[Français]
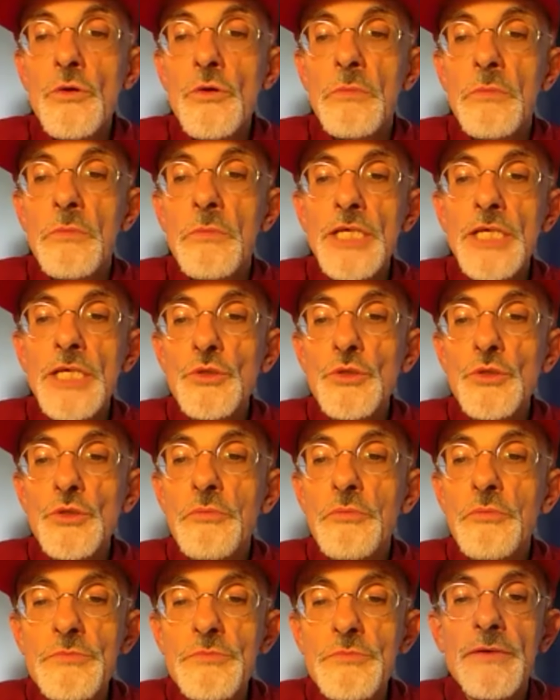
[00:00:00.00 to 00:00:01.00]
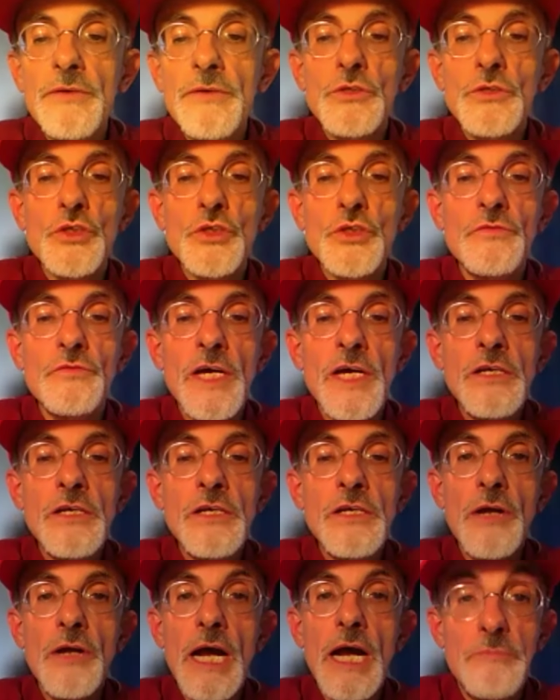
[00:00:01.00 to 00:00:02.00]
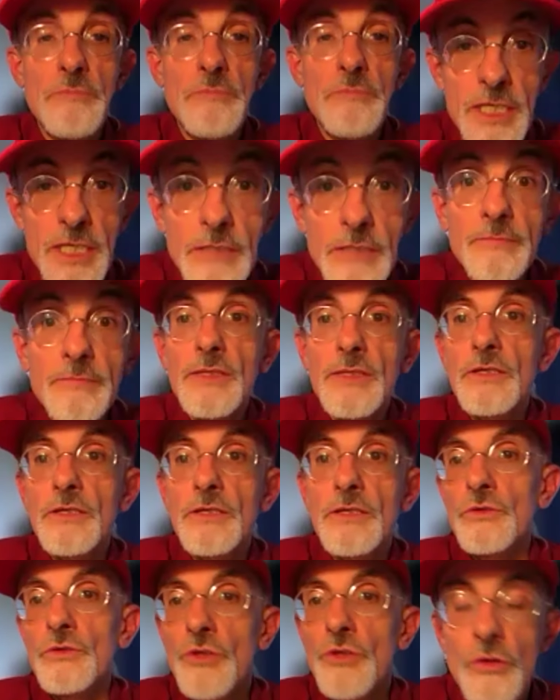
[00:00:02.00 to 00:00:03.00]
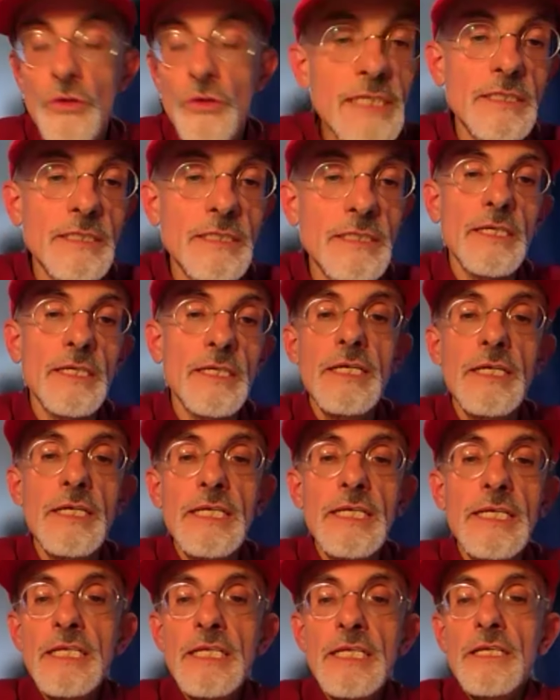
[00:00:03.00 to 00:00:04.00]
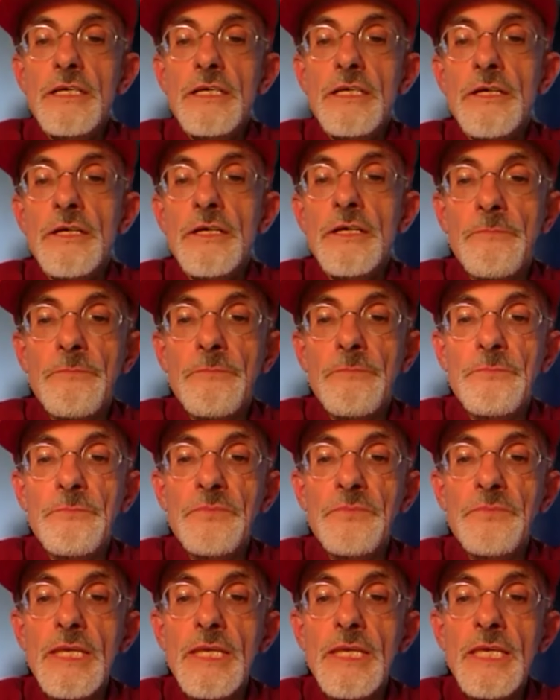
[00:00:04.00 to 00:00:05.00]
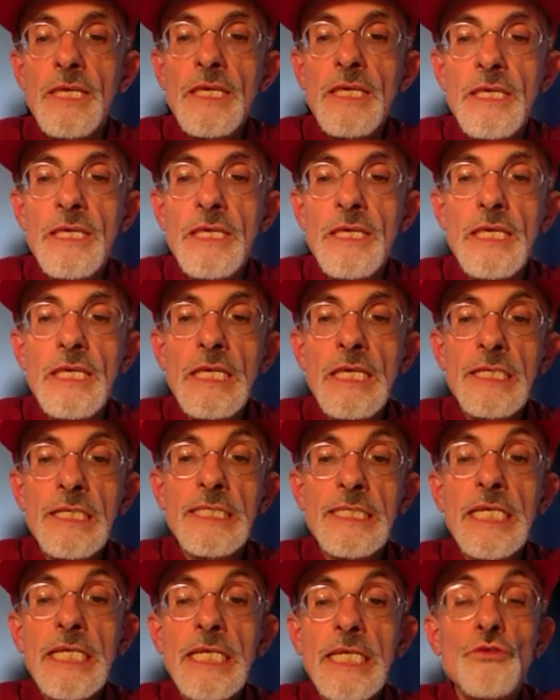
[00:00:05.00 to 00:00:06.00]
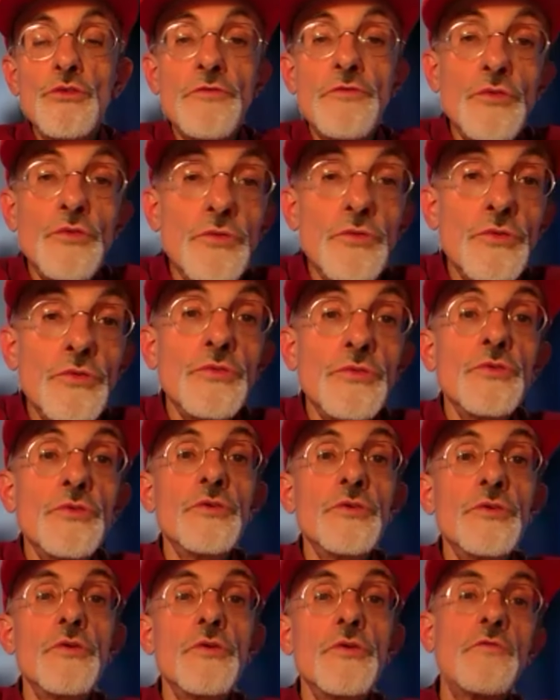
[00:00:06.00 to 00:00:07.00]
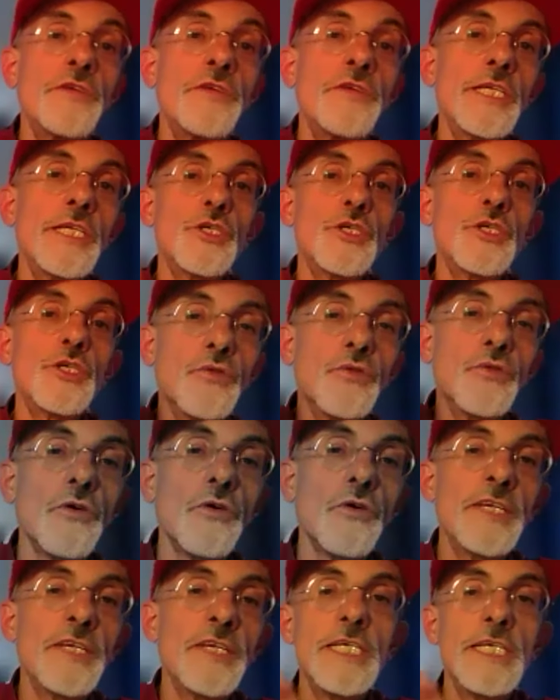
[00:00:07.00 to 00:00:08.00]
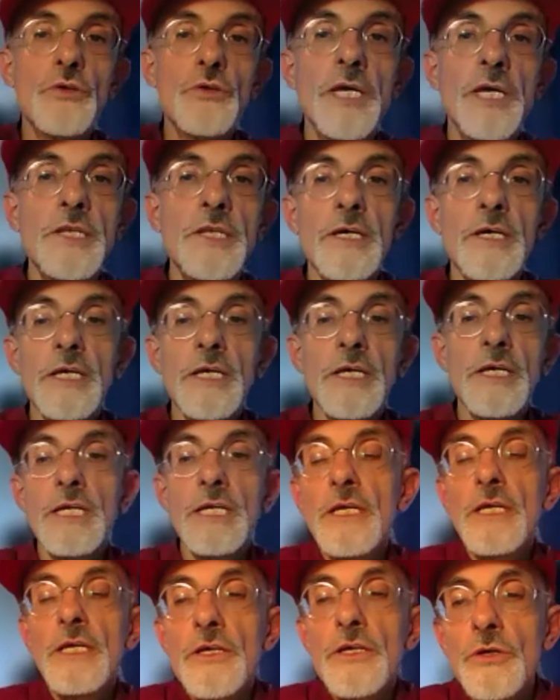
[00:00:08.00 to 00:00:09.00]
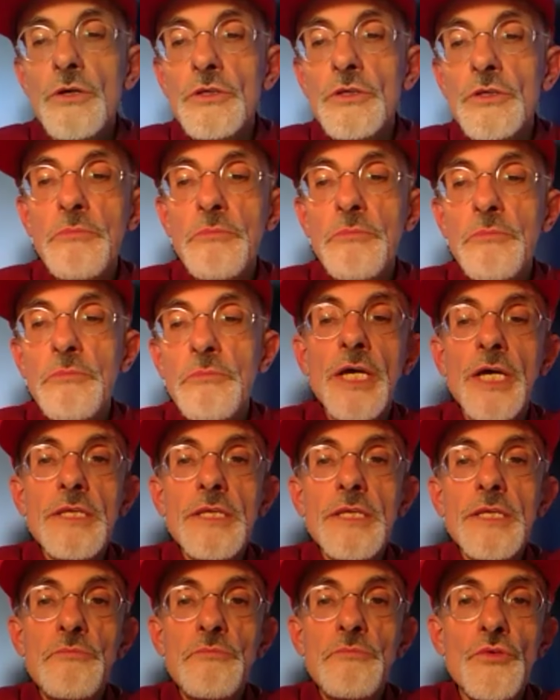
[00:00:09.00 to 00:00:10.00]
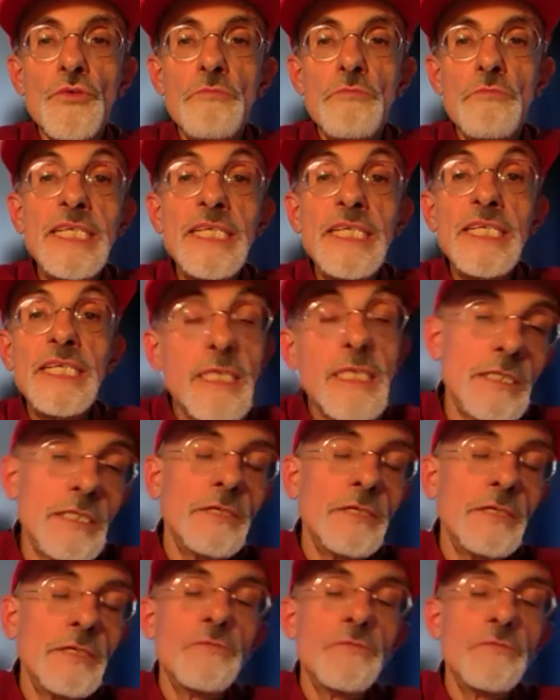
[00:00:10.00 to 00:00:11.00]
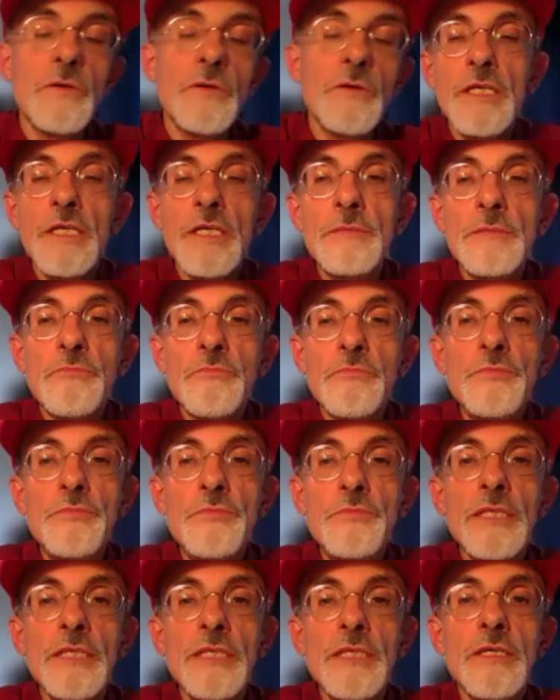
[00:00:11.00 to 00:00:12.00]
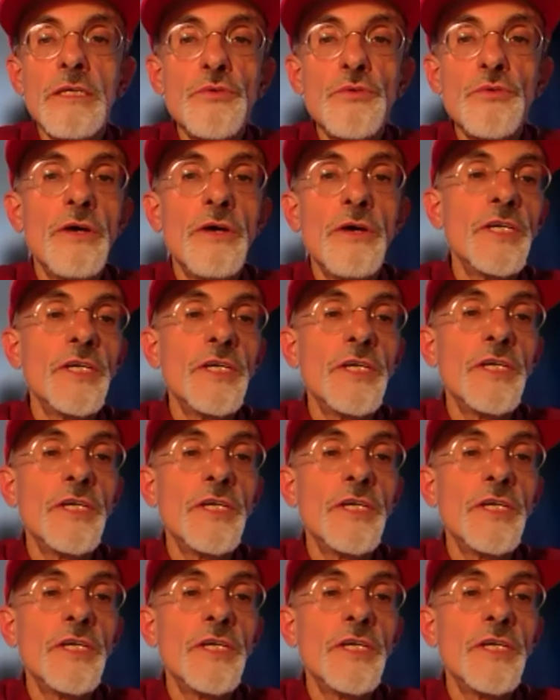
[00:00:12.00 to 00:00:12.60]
Et elle a commencé à se promener avec ce cheval à pied dans le désert. et, c'est devenu au fil des jours, au fil des semaines, des promenades un peu méditatives comme ça, des promenades un peu avec